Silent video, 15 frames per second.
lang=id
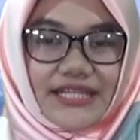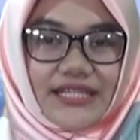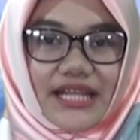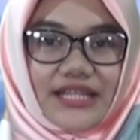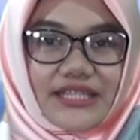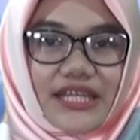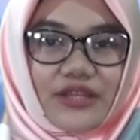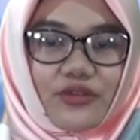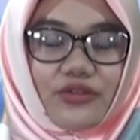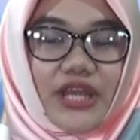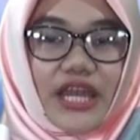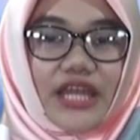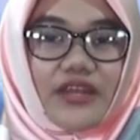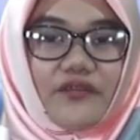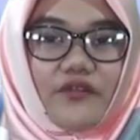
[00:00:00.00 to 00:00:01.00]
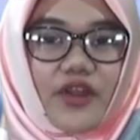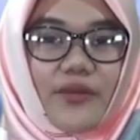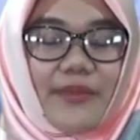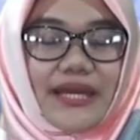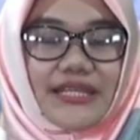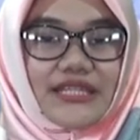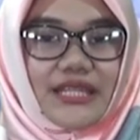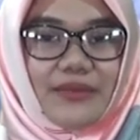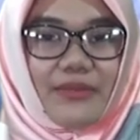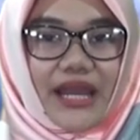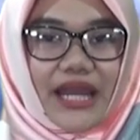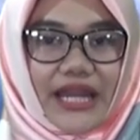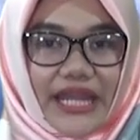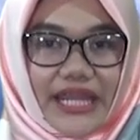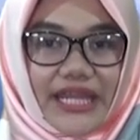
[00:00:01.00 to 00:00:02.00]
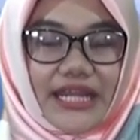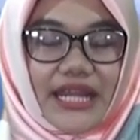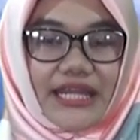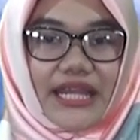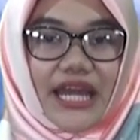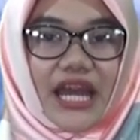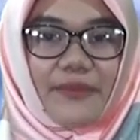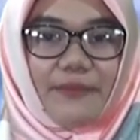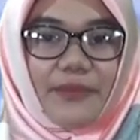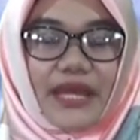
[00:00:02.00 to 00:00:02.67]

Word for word: Salah satunya informasi mengenai kedatangan